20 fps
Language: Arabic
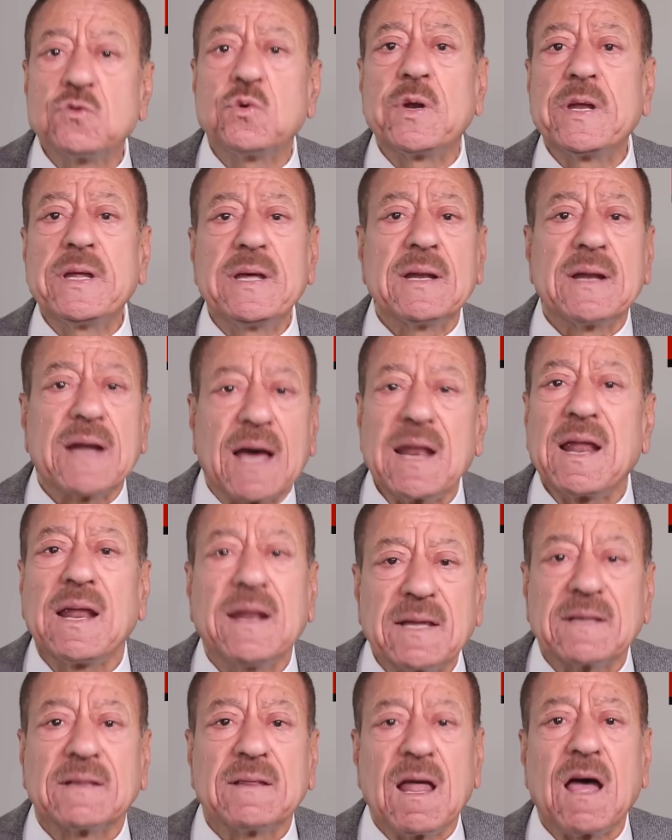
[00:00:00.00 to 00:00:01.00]
سوريين على
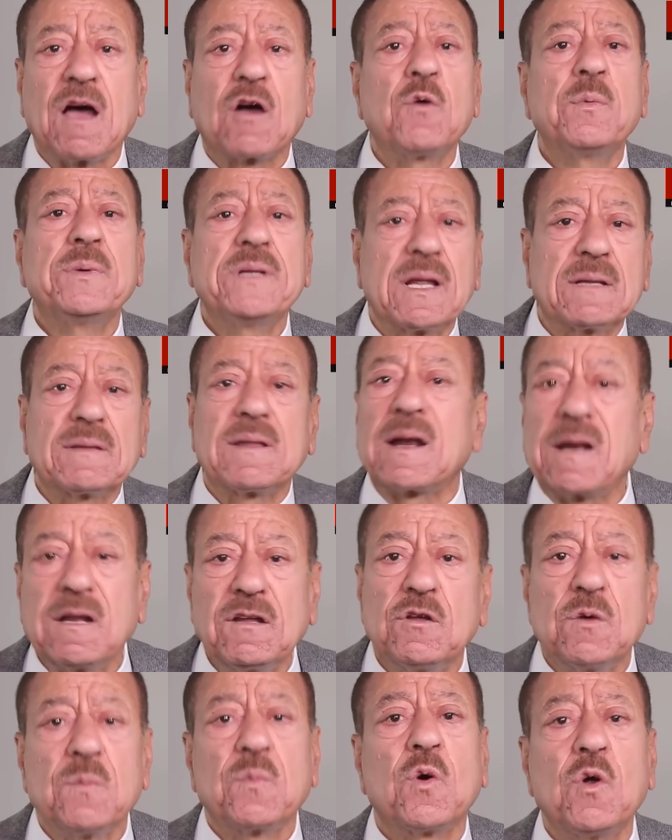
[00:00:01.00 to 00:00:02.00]
الاطلاق بدها
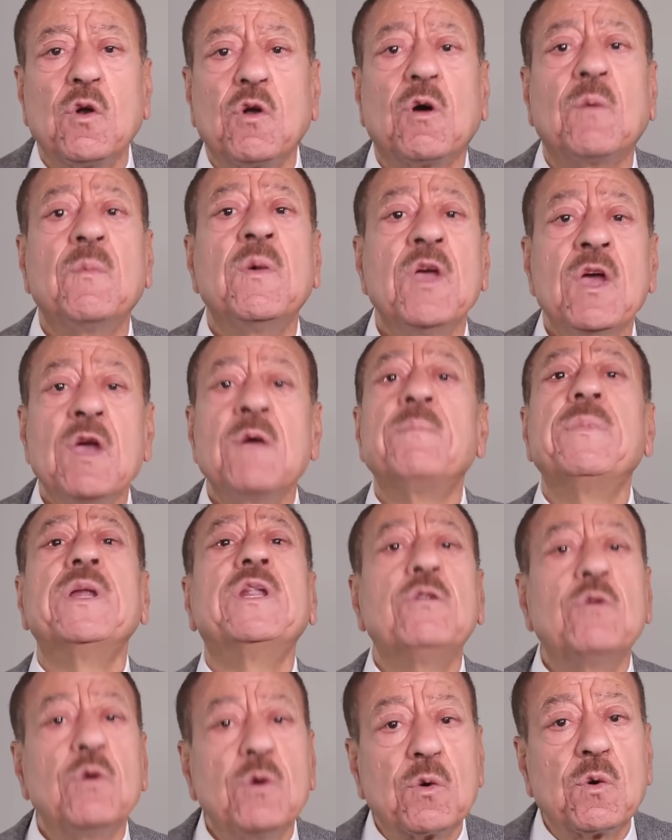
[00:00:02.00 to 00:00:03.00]
تطردهم كلهم
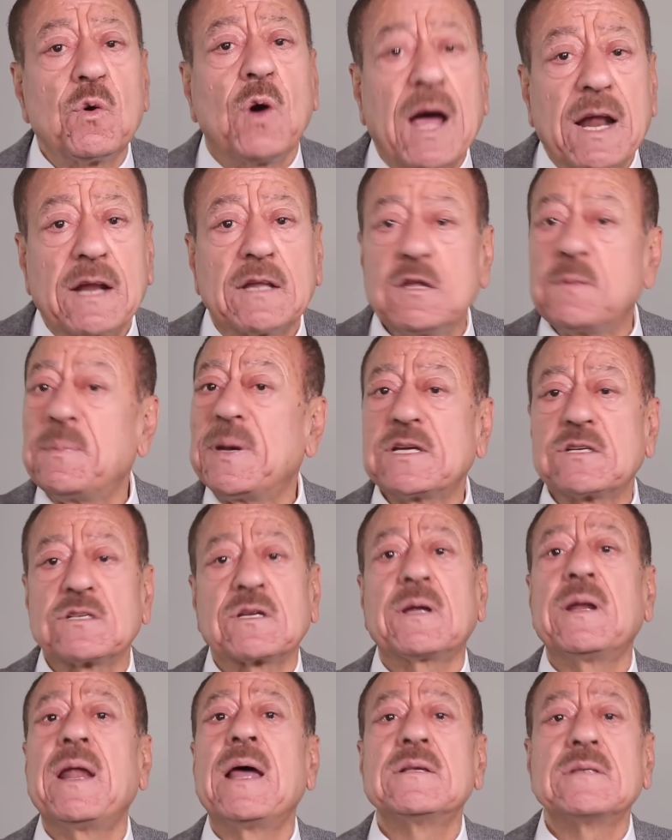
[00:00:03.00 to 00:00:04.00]
بده يروح على
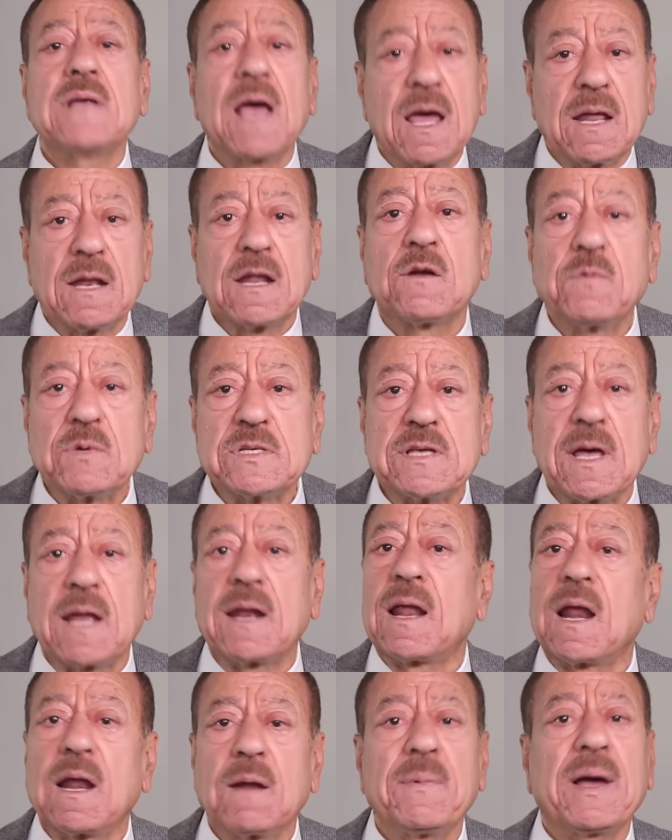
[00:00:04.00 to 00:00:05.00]
دمشق اهلا
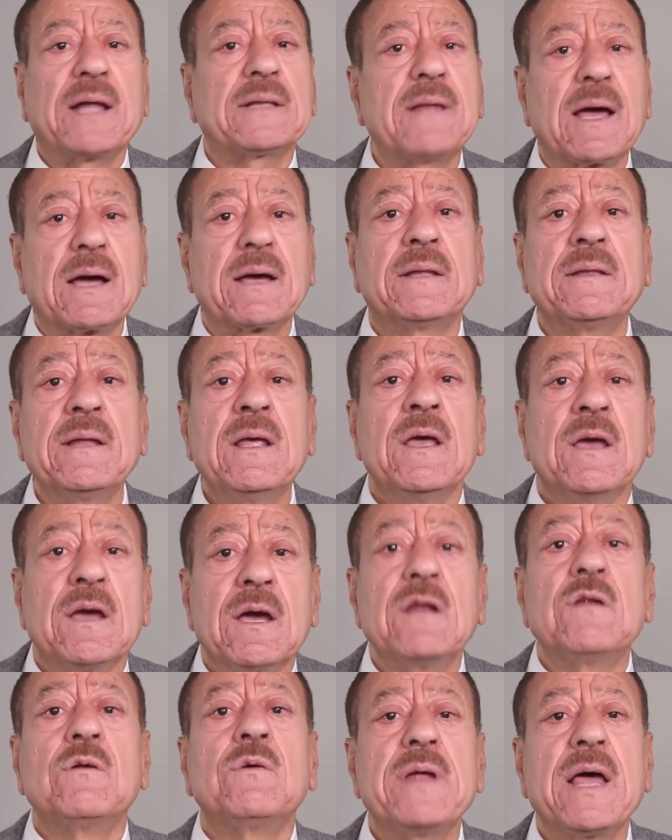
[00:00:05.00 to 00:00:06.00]
وسهلا انا بعتقد
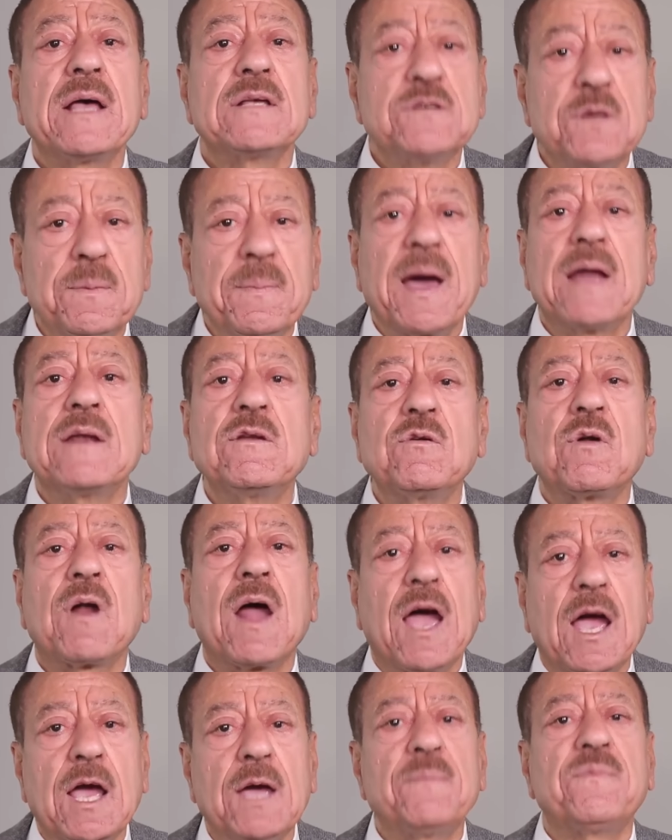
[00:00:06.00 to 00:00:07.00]
انه يجب ان
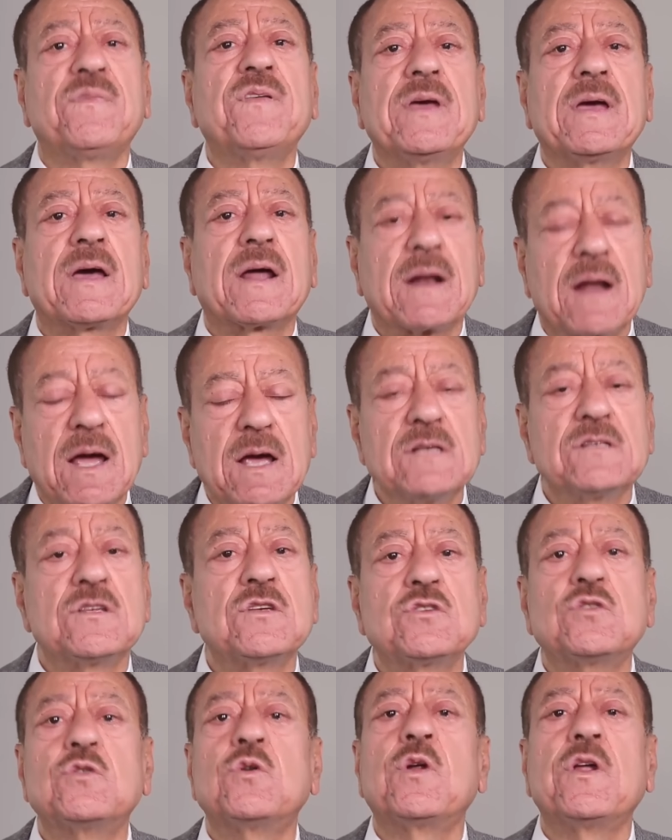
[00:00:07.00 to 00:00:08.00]
يرحب في
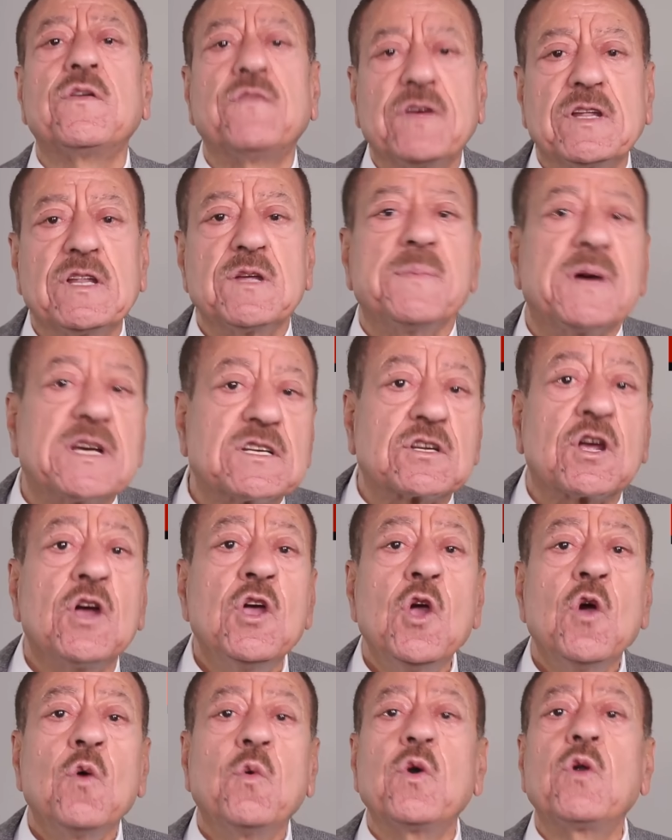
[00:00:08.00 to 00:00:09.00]
الرئيس السوري في دمشق
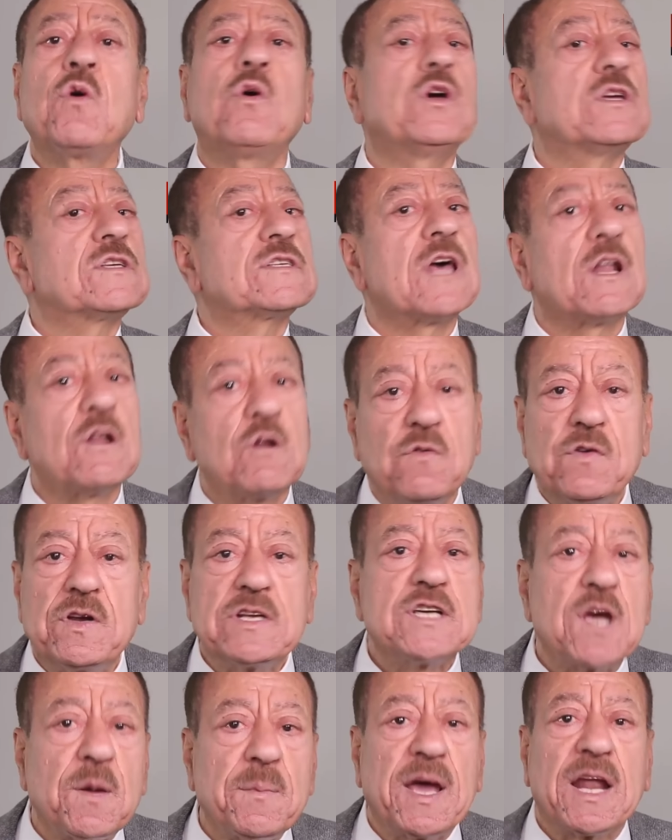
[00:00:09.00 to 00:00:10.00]
ويروح يصلوا في
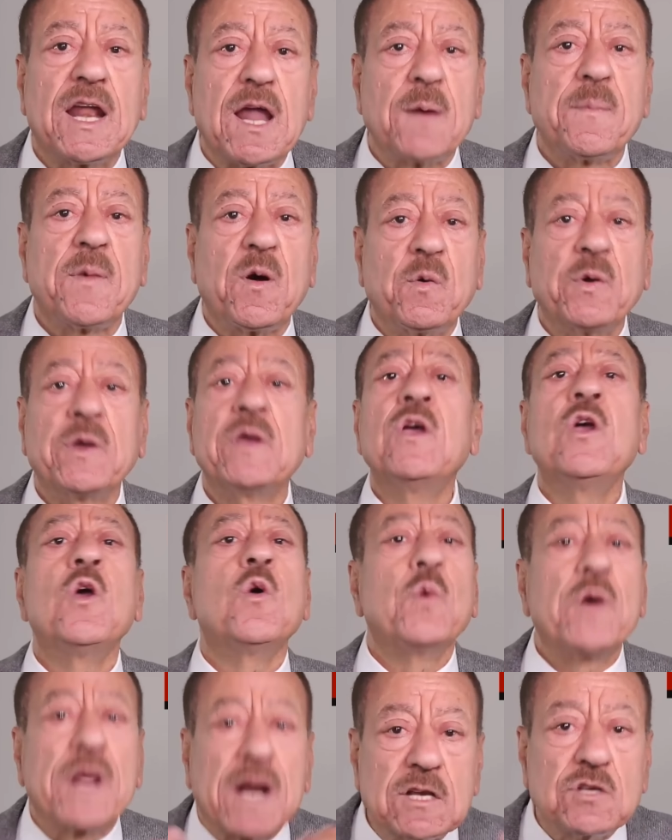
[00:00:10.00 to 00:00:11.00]
الجامع الاموي
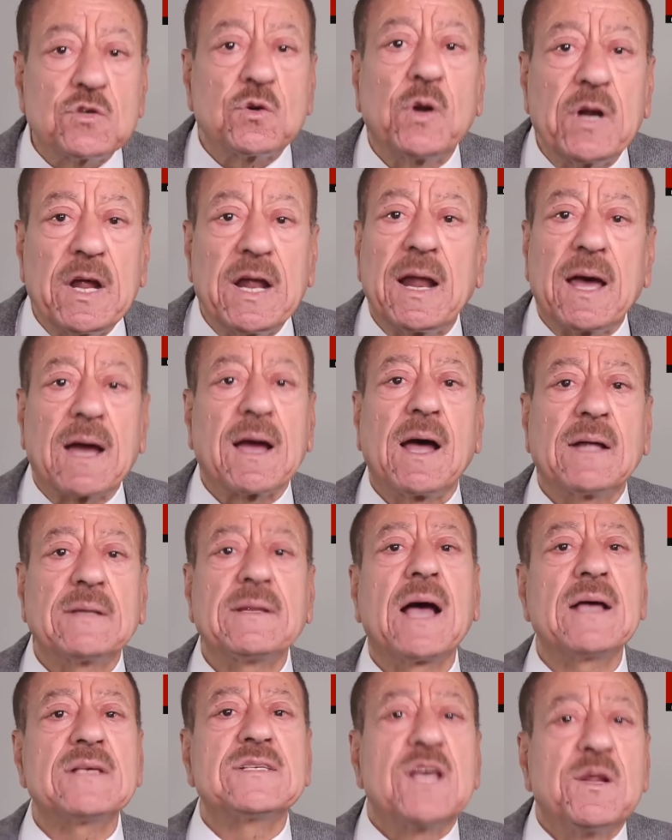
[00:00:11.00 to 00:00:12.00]
ويرجعوا
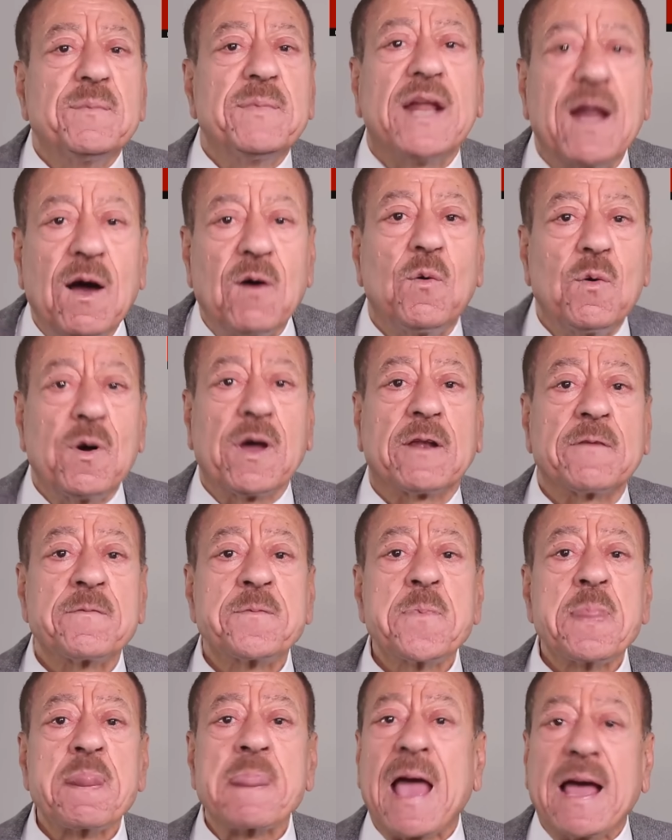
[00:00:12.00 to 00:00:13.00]
العلاقات احسن من اول
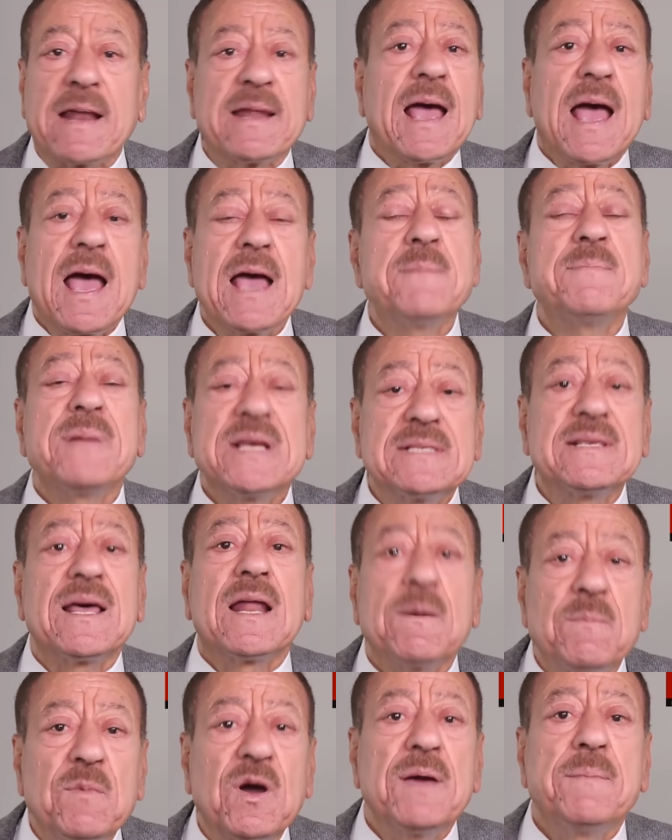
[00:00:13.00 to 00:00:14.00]
يعني هاي
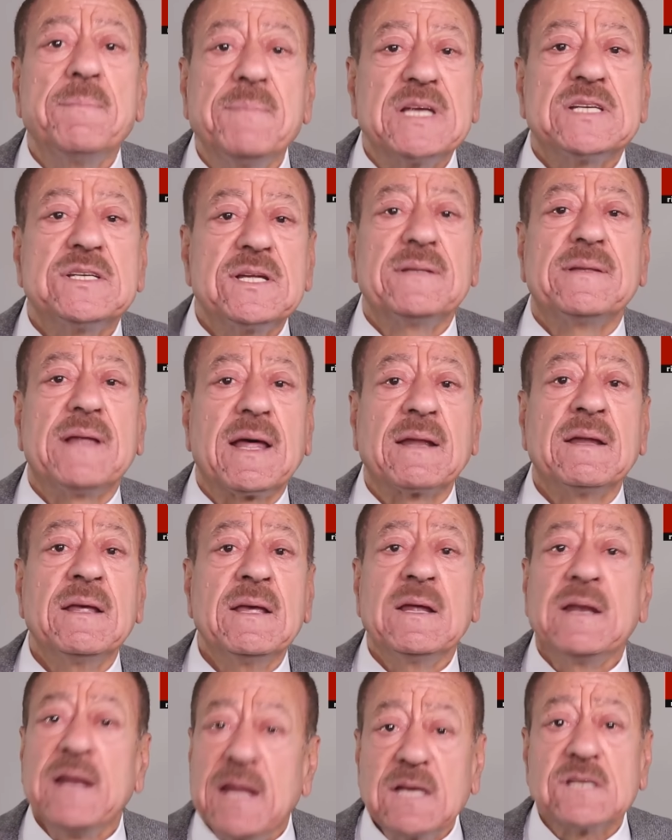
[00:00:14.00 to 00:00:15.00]
مساله مهمه جدا
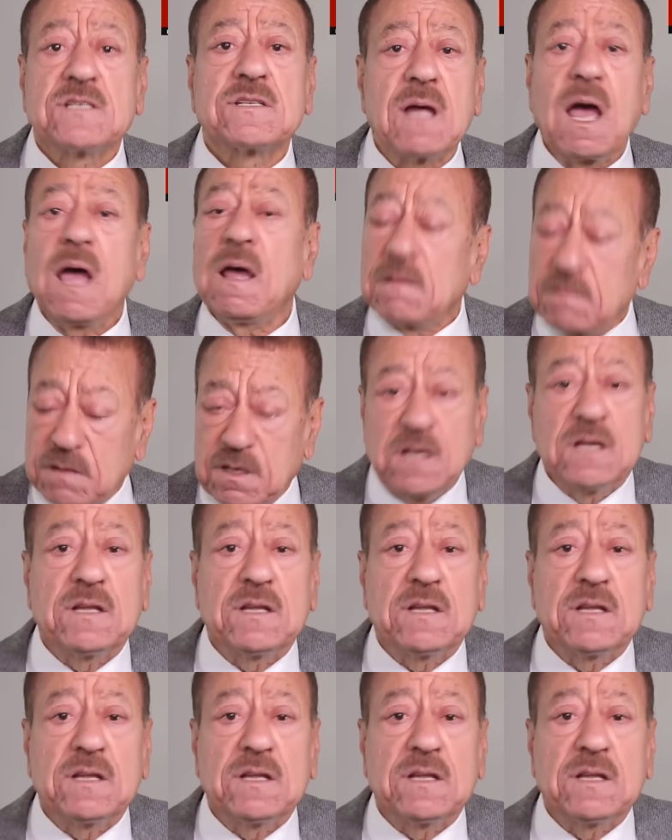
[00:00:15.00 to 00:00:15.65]
ليش آه